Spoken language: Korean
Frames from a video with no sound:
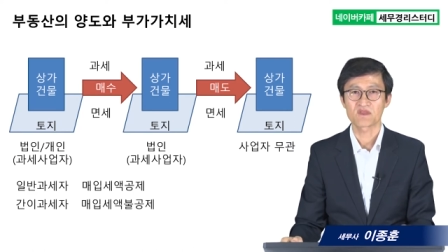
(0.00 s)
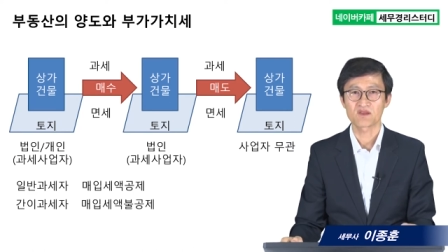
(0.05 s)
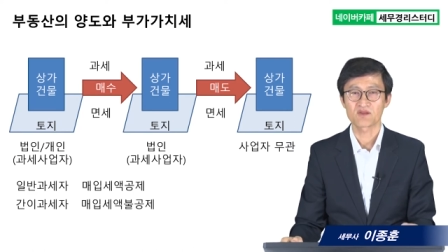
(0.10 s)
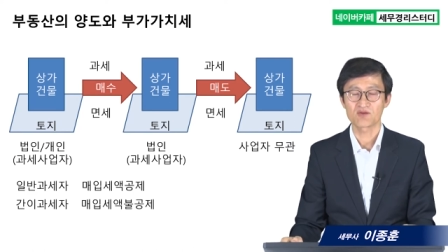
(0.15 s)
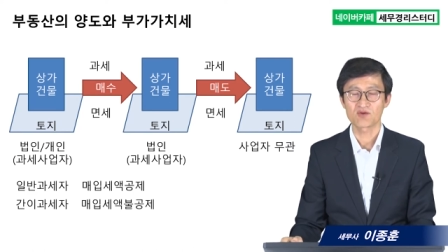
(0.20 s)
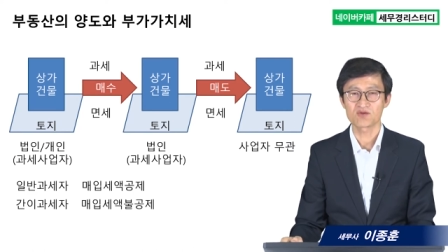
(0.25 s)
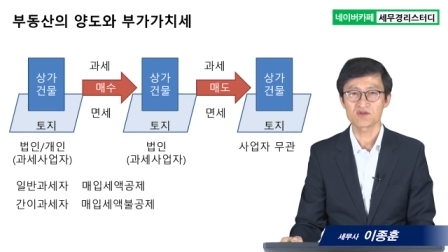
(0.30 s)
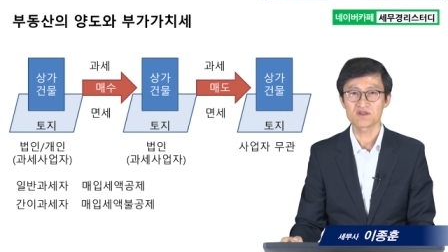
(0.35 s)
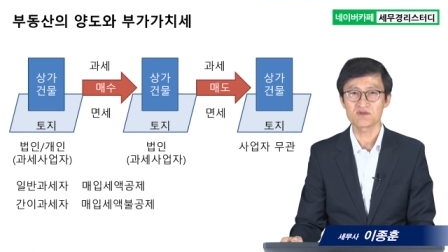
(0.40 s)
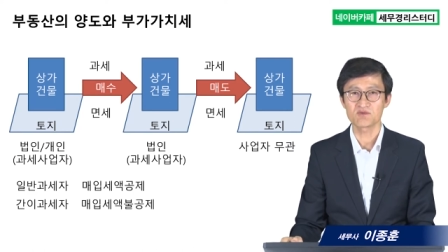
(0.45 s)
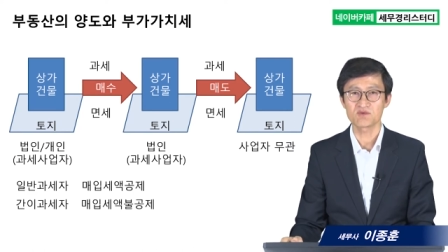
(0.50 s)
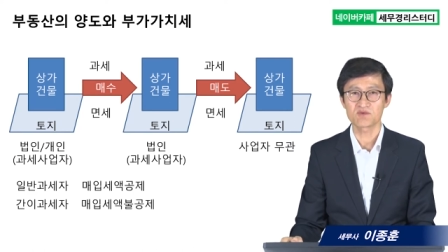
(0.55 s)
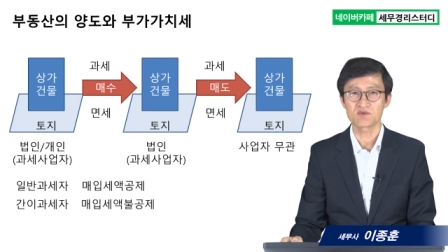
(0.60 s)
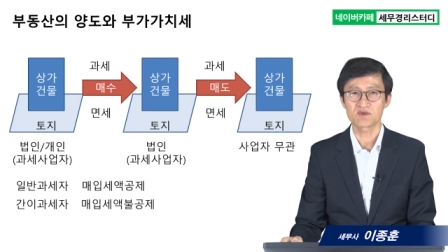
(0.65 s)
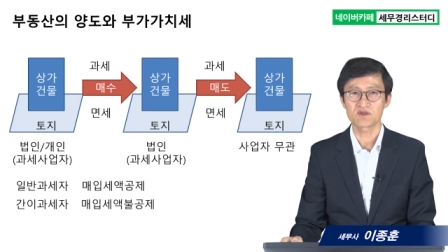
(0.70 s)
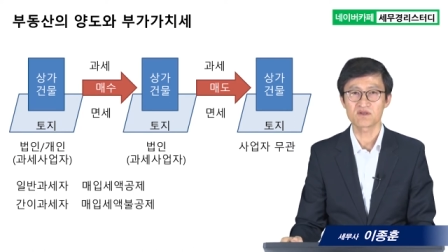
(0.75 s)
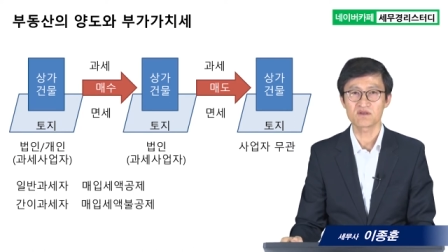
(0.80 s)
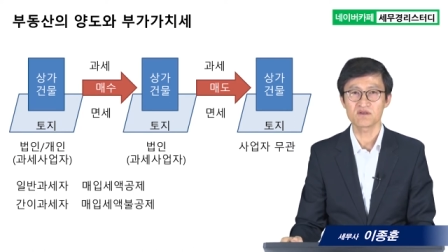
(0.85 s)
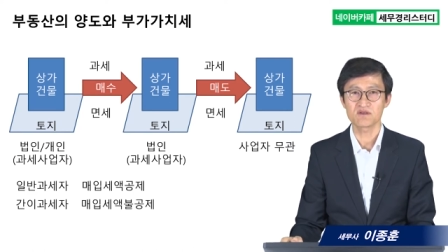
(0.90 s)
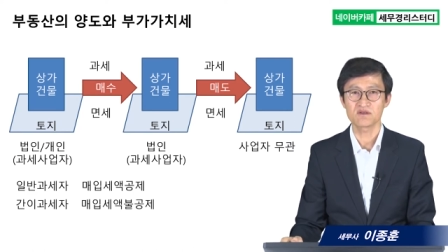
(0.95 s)
토지
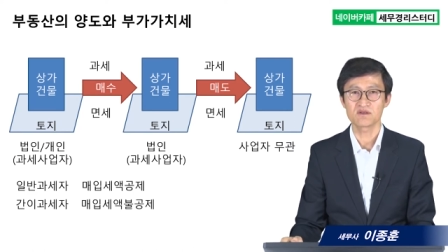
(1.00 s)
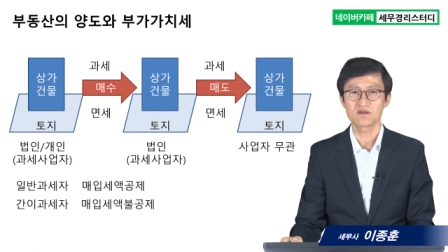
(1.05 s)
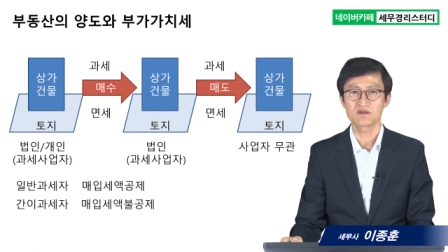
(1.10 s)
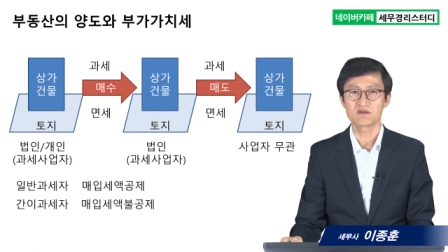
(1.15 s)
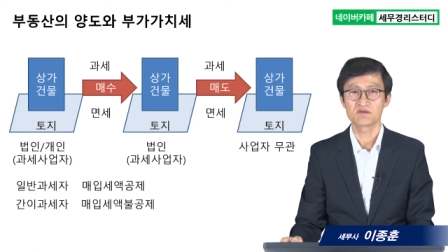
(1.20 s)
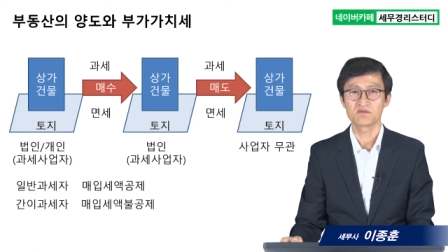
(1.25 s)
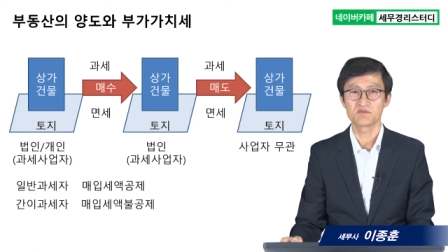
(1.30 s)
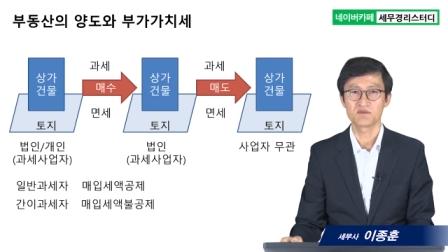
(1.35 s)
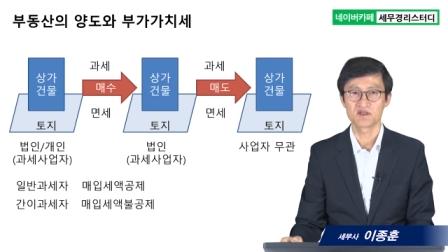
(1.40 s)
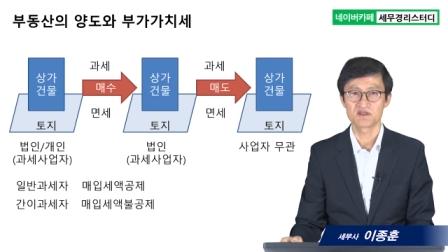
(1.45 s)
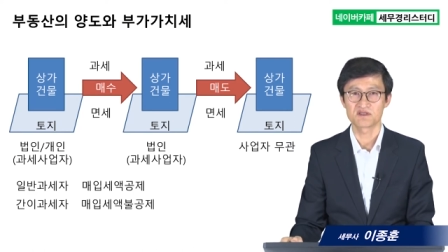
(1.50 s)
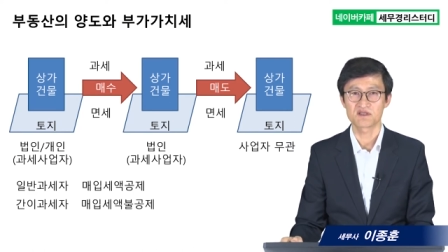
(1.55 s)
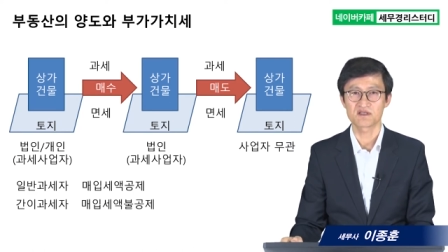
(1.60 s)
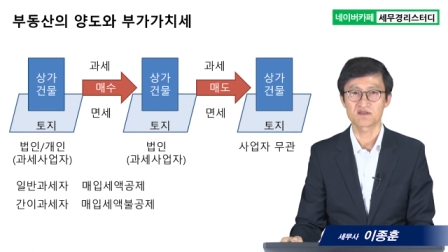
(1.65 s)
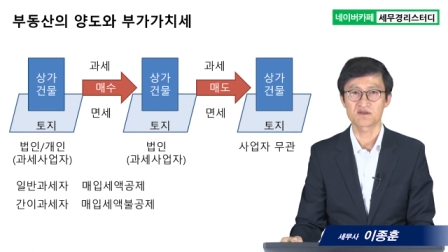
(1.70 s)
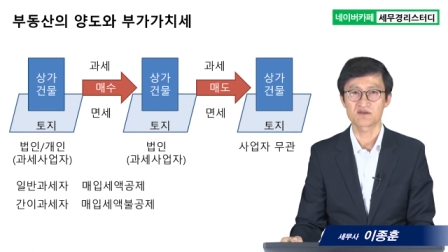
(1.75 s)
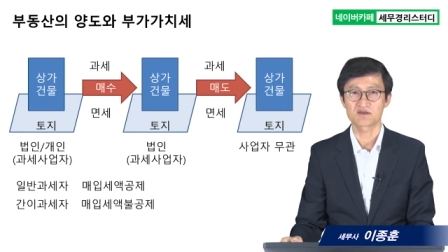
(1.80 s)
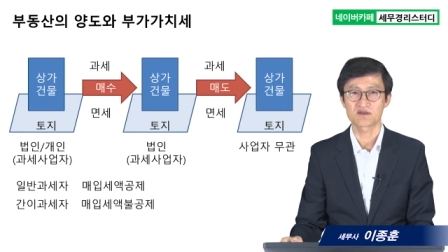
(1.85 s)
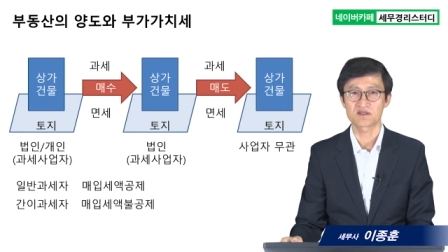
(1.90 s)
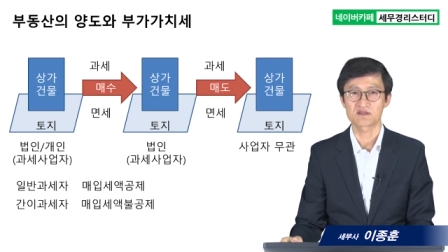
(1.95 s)
부분은
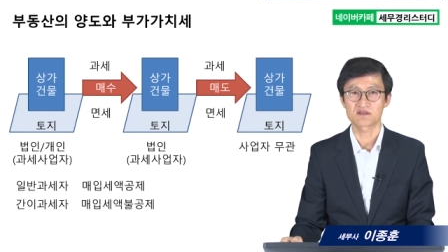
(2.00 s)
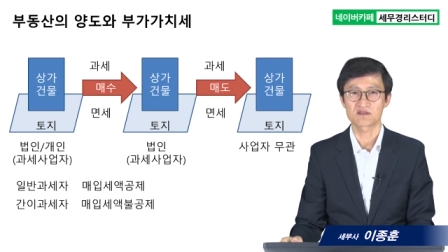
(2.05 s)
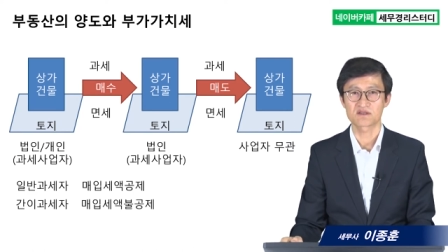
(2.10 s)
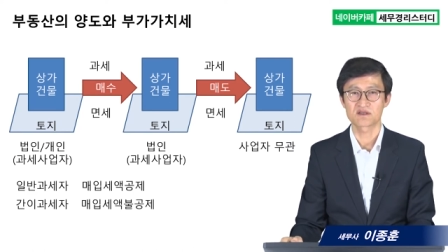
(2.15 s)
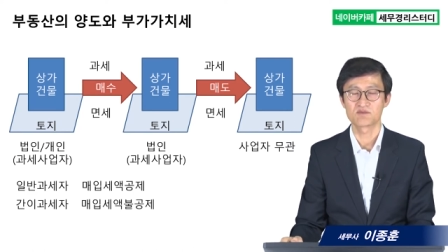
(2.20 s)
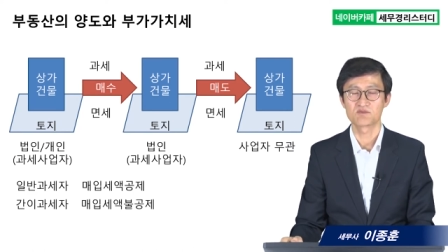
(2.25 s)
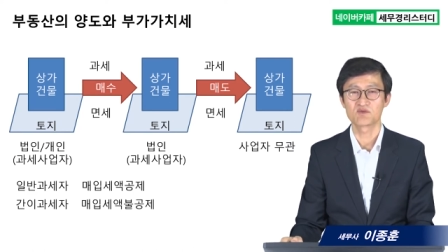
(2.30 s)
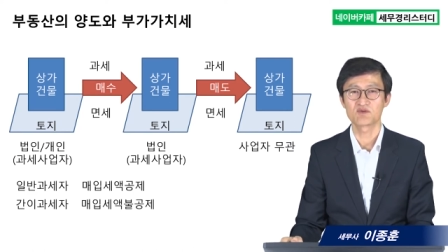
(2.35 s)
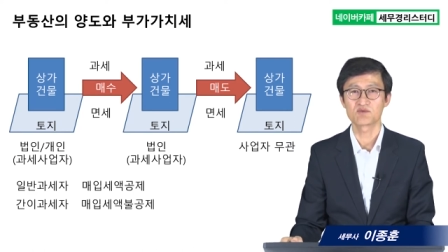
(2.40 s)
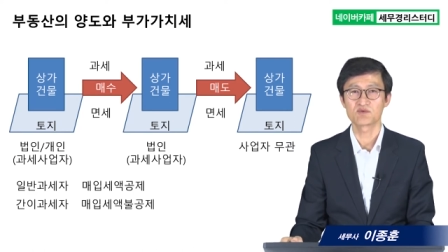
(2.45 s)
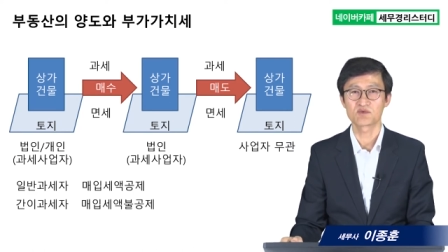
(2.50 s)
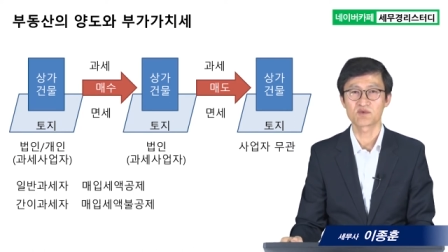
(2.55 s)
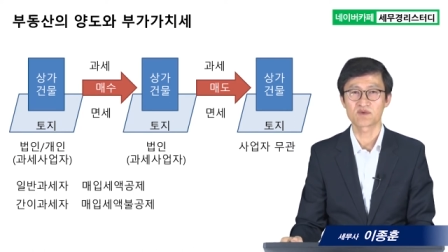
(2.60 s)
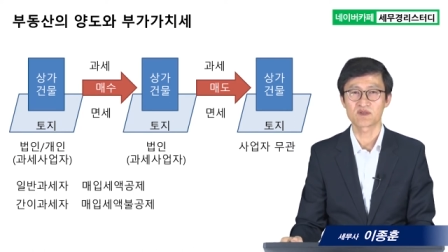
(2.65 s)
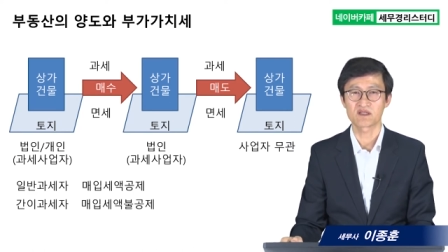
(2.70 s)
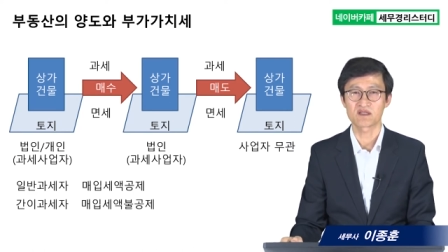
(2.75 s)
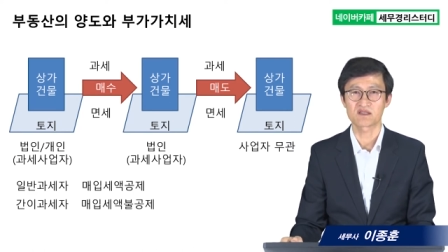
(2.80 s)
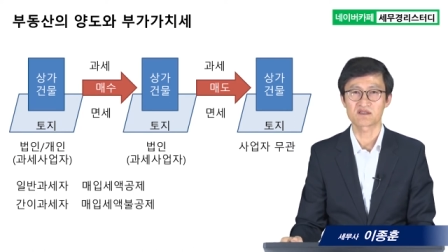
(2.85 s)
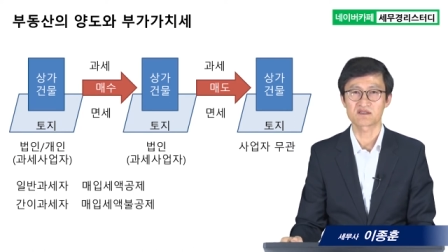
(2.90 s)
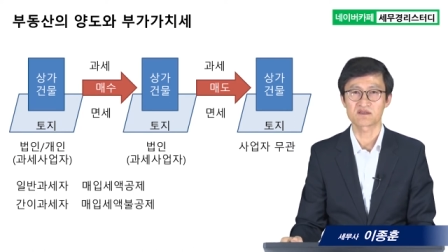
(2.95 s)
면세죠. 그래서 건물
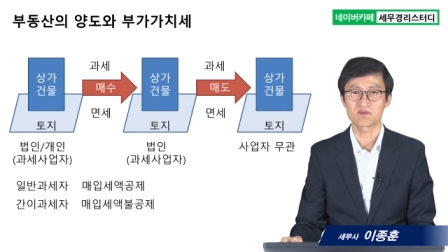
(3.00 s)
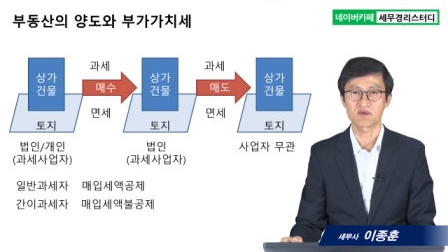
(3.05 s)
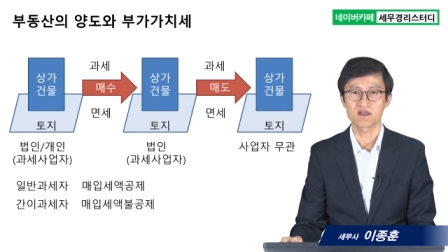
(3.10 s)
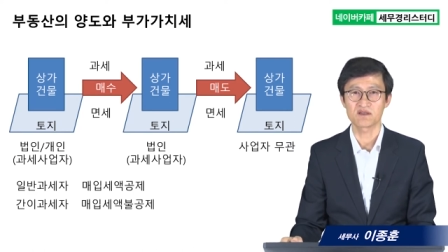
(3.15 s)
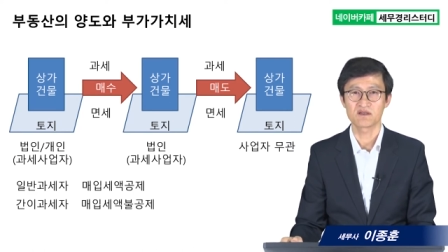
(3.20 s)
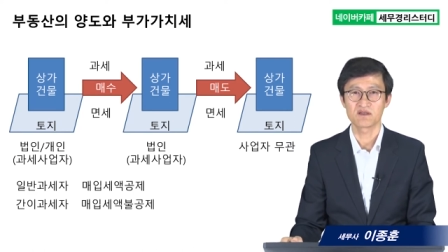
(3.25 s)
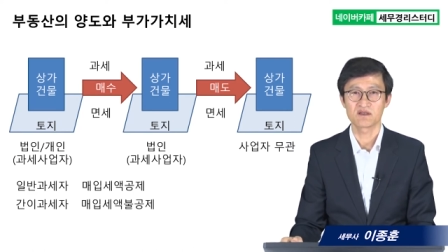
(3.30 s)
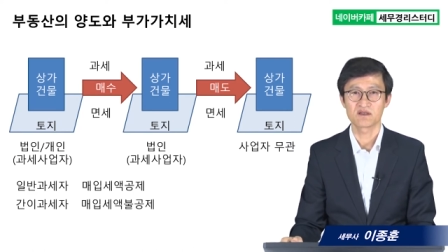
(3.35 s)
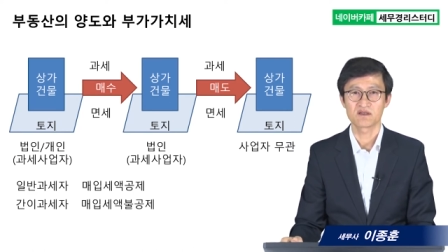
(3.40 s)
부분에 대해서만